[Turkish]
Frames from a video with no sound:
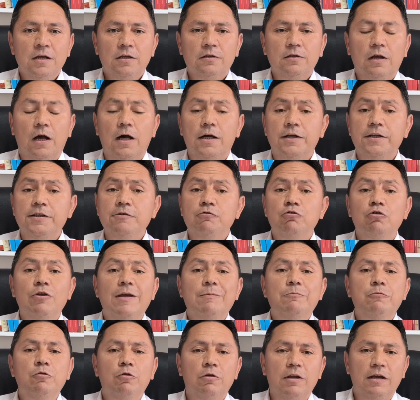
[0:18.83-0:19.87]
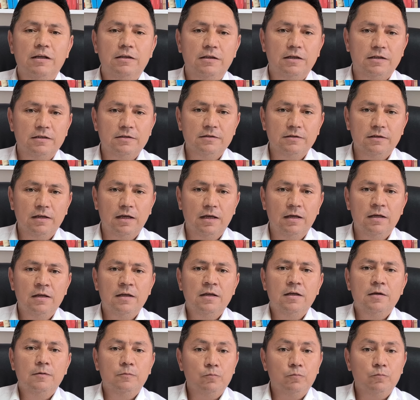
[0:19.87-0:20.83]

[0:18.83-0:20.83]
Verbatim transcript: Tarihin önemli olaylarında